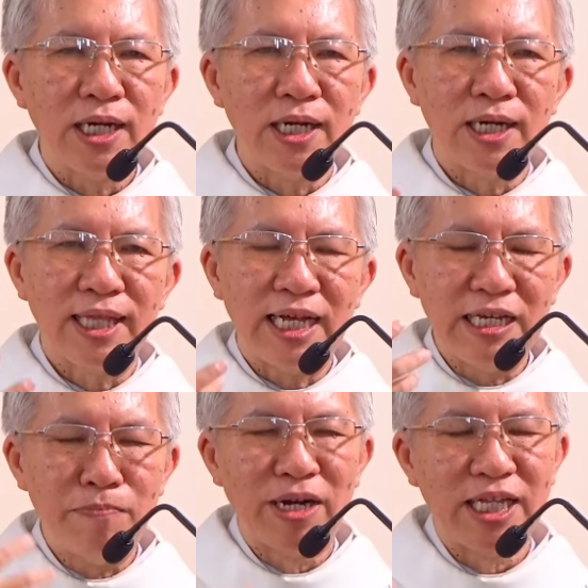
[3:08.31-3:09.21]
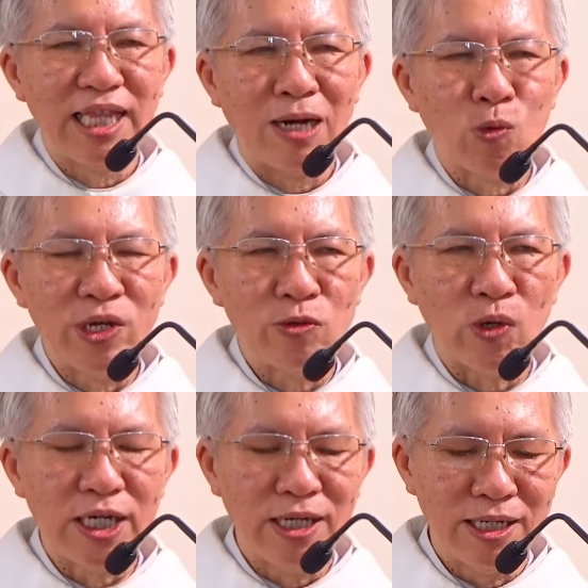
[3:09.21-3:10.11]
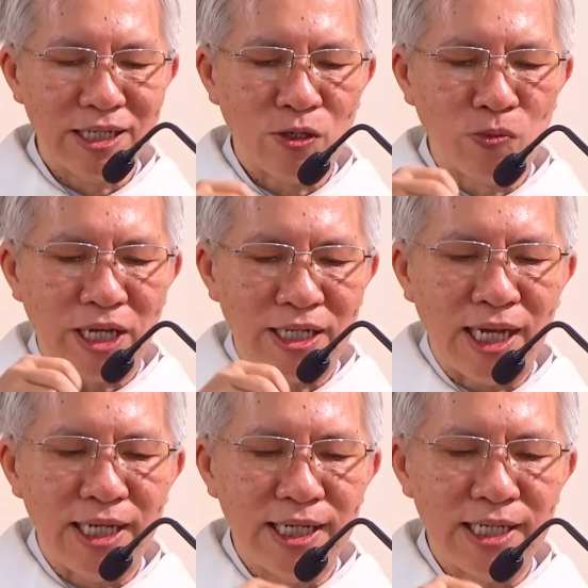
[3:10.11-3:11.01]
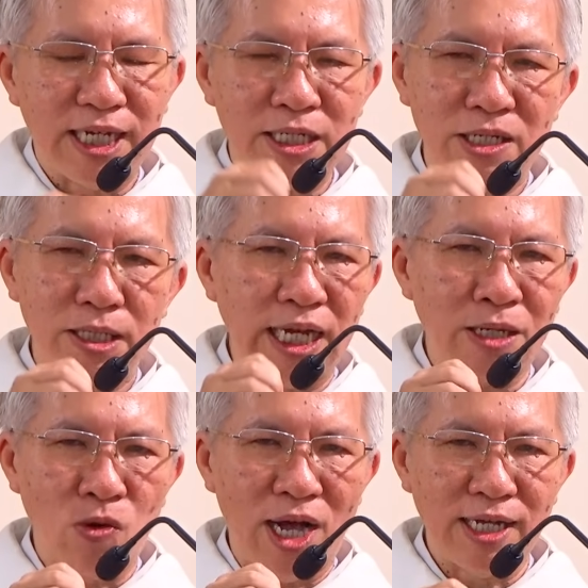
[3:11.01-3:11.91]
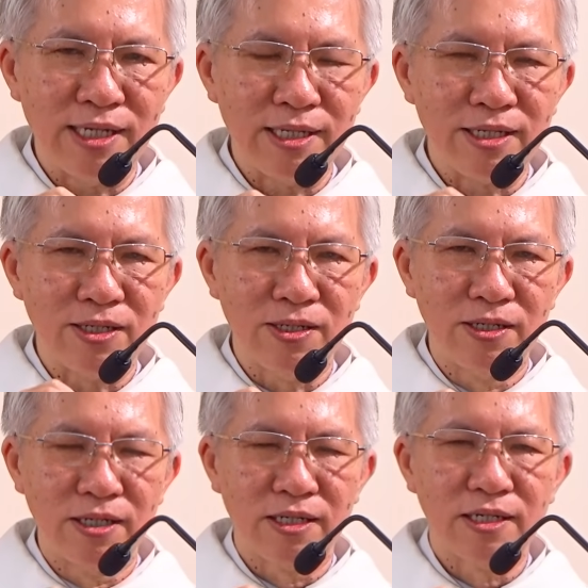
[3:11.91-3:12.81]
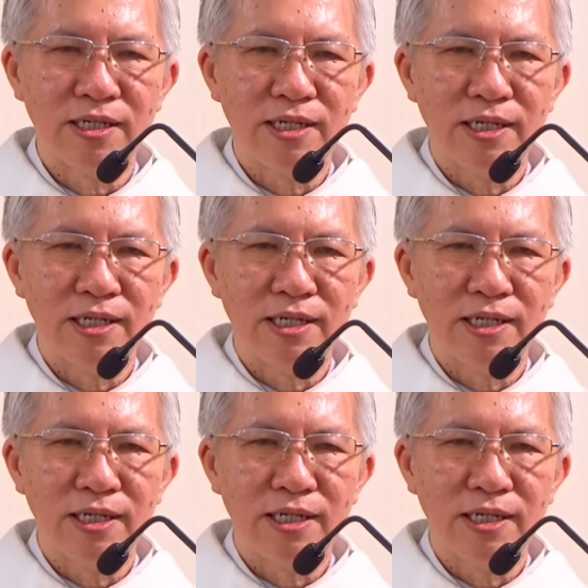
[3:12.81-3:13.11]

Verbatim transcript: à, lấy mình là quy chuẩn chúng ta thấy cái sự xét đoán nó thường